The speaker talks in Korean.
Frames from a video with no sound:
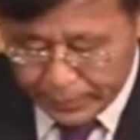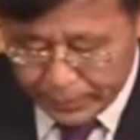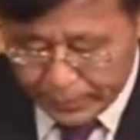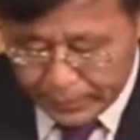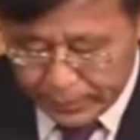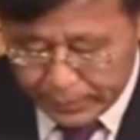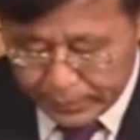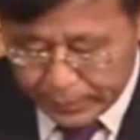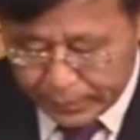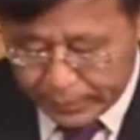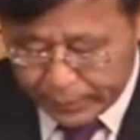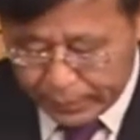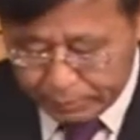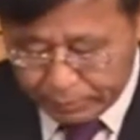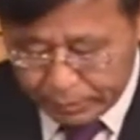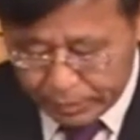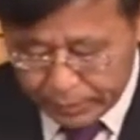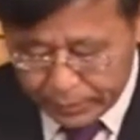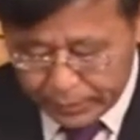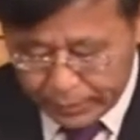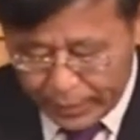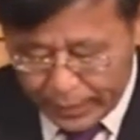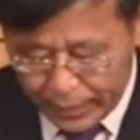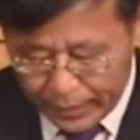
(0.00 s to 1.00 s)
이
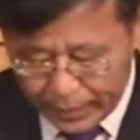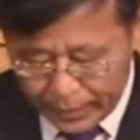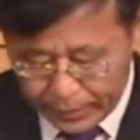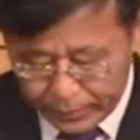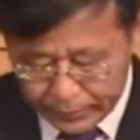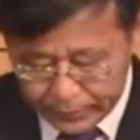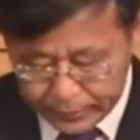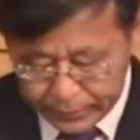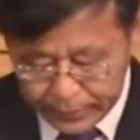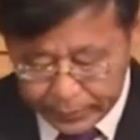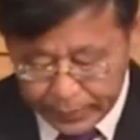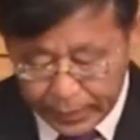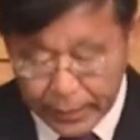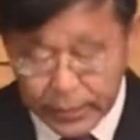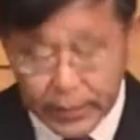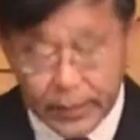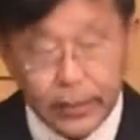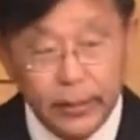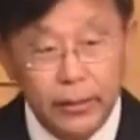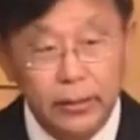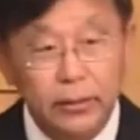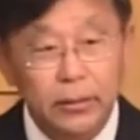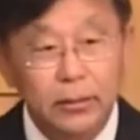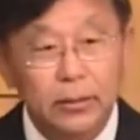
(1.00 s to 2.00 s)
사람들은 다
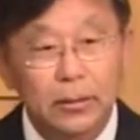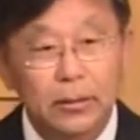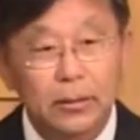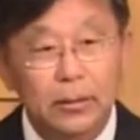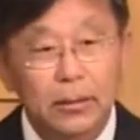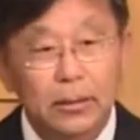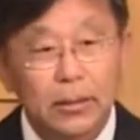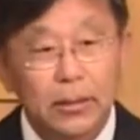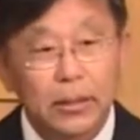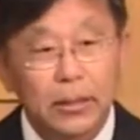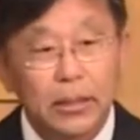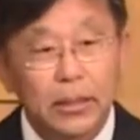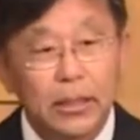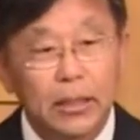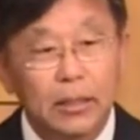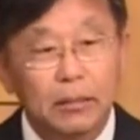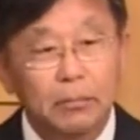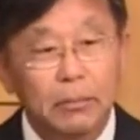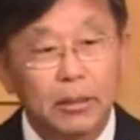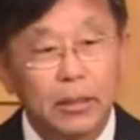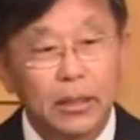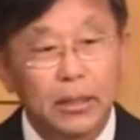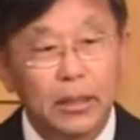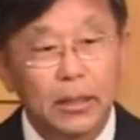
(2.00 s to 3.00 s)
사실은
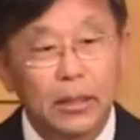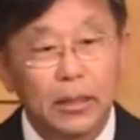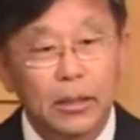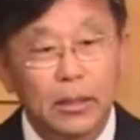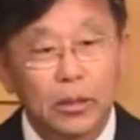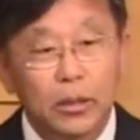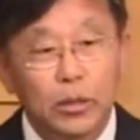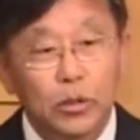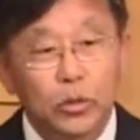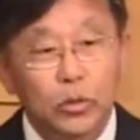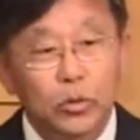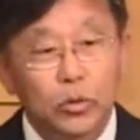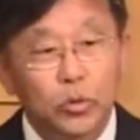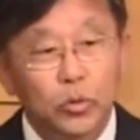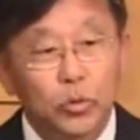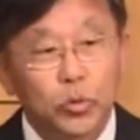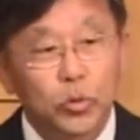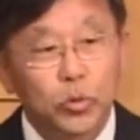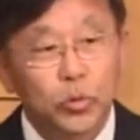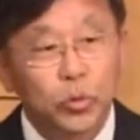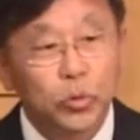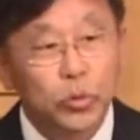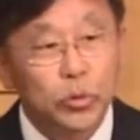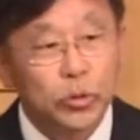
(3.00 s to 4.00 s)
이미
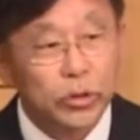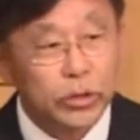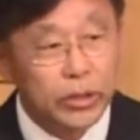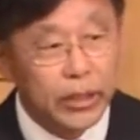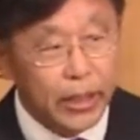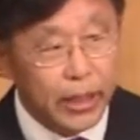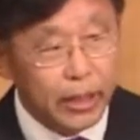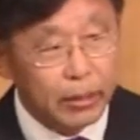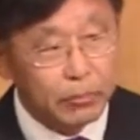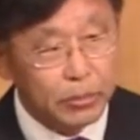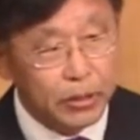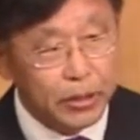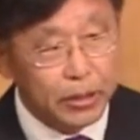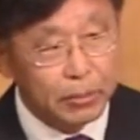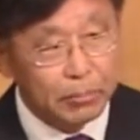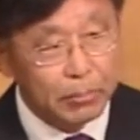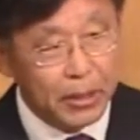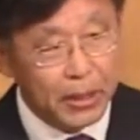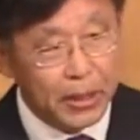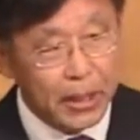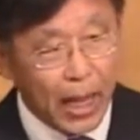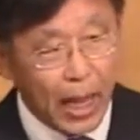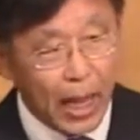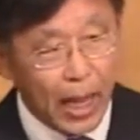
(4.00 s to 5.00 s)
죽은
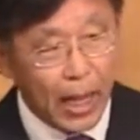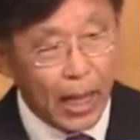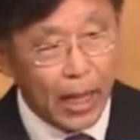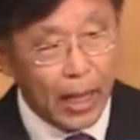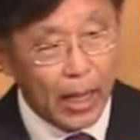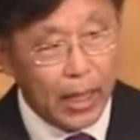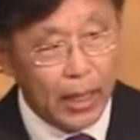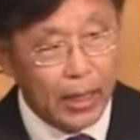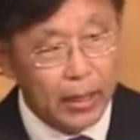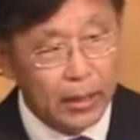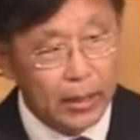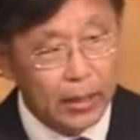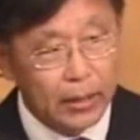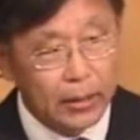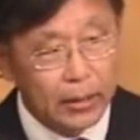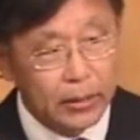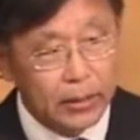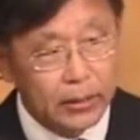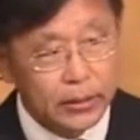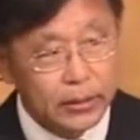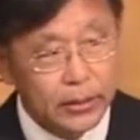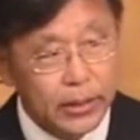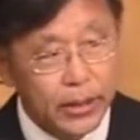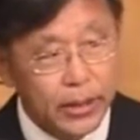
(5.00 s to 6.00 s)
사람들입니다.
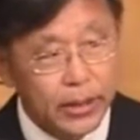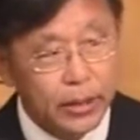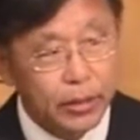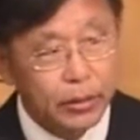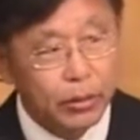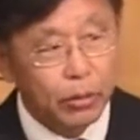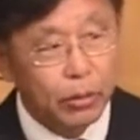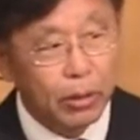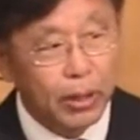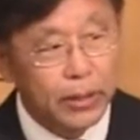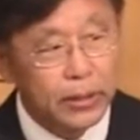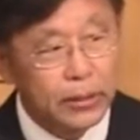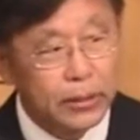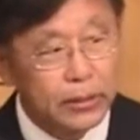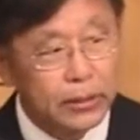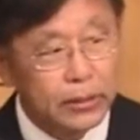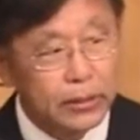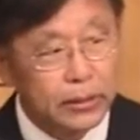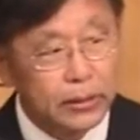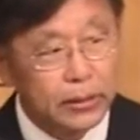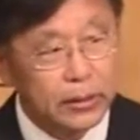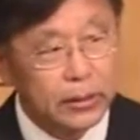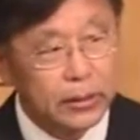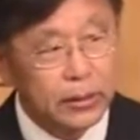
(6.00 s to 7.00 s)
세례
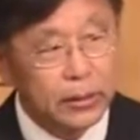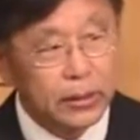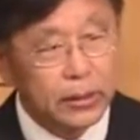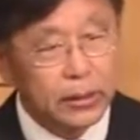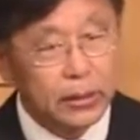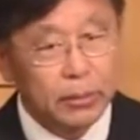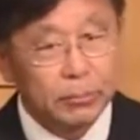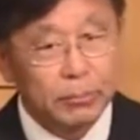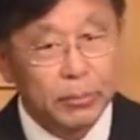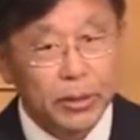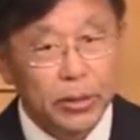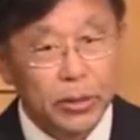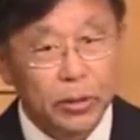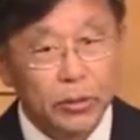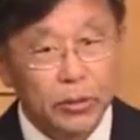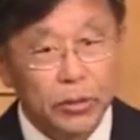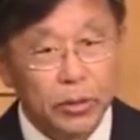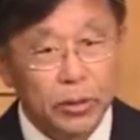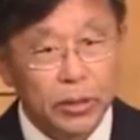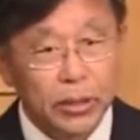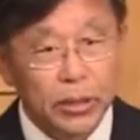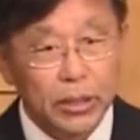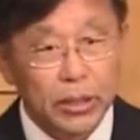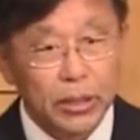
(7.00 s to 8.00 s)
요한은
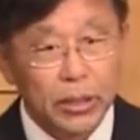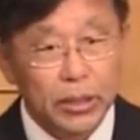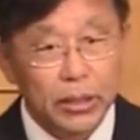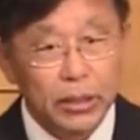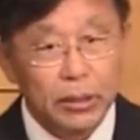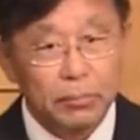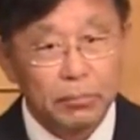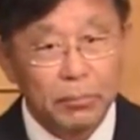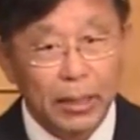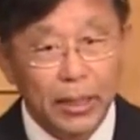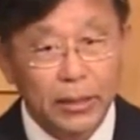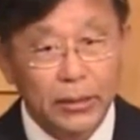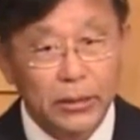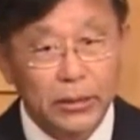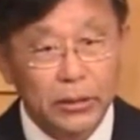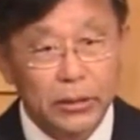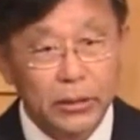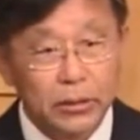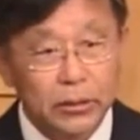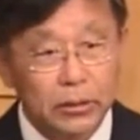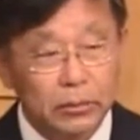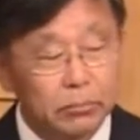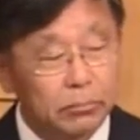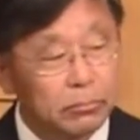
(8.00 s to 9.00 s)
비교적 이
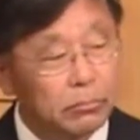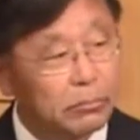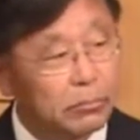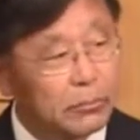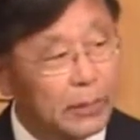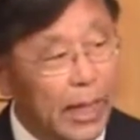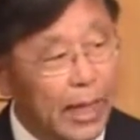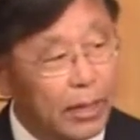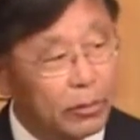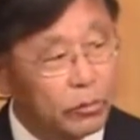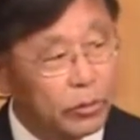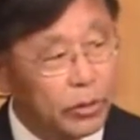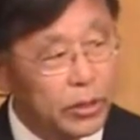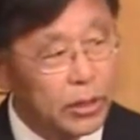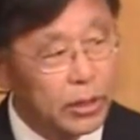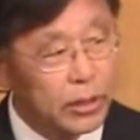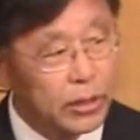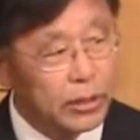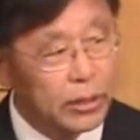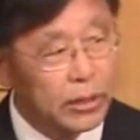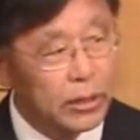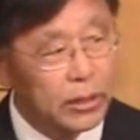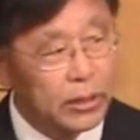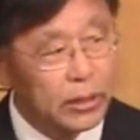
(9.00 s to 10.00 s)
말씀
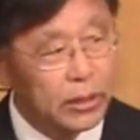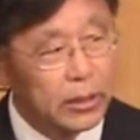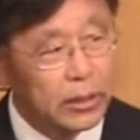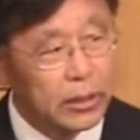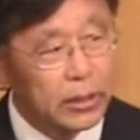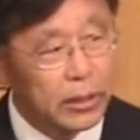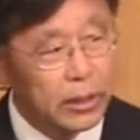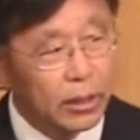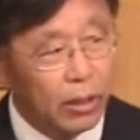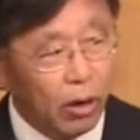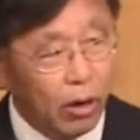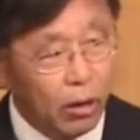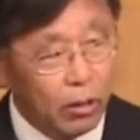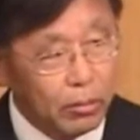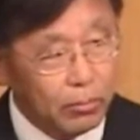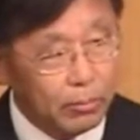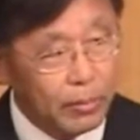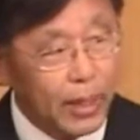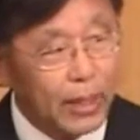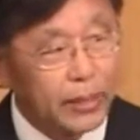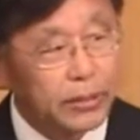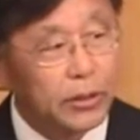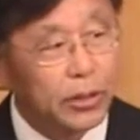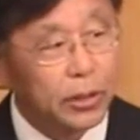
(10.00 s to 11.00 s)
나누기
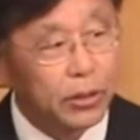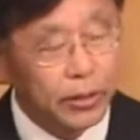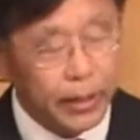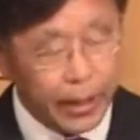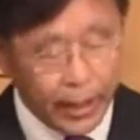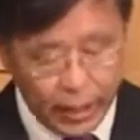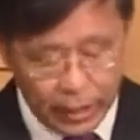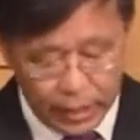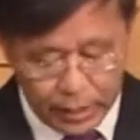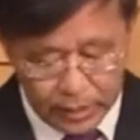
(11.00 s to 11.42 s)
얼마 전에